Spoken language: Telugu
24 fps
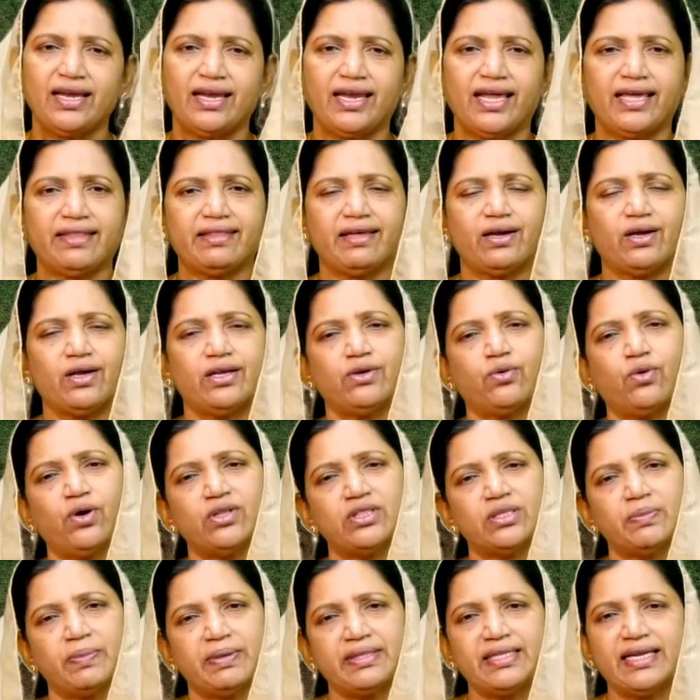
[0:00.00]
లేదా
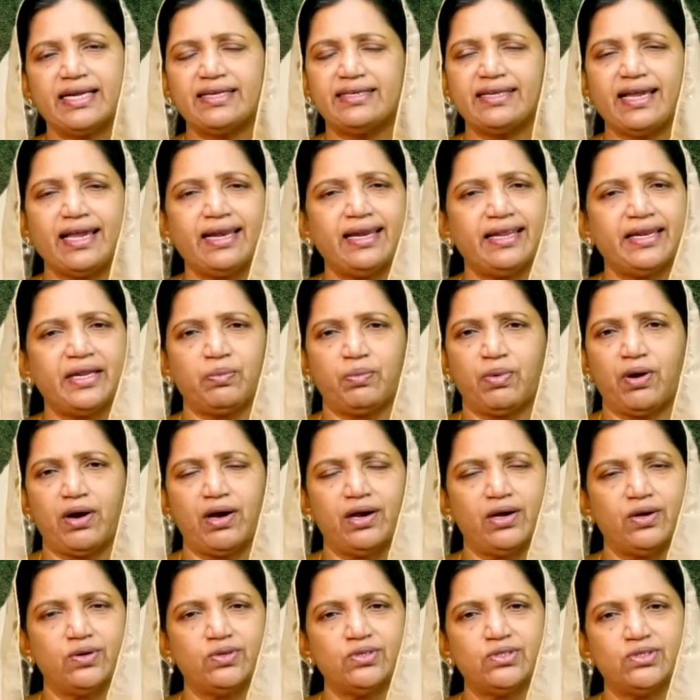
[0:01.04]
కొంతమందికి టైలరింగ్
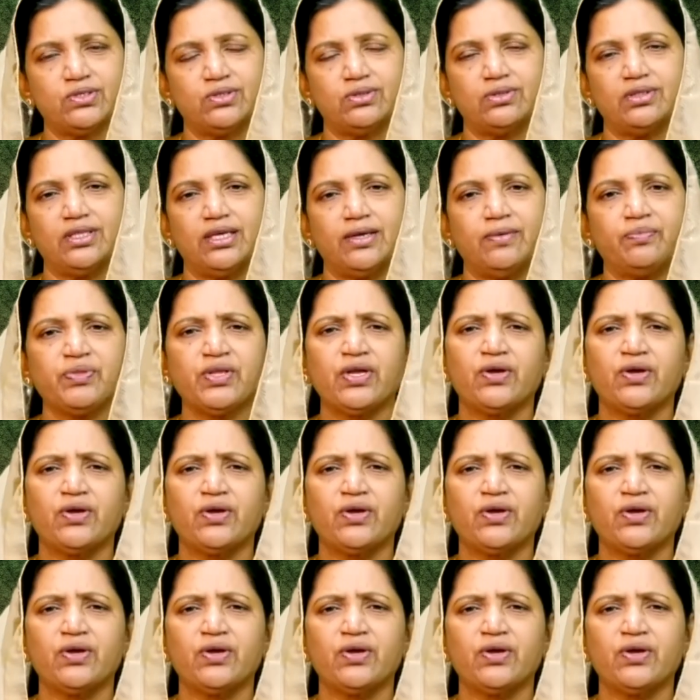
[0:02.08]
బాగా వస్తుంది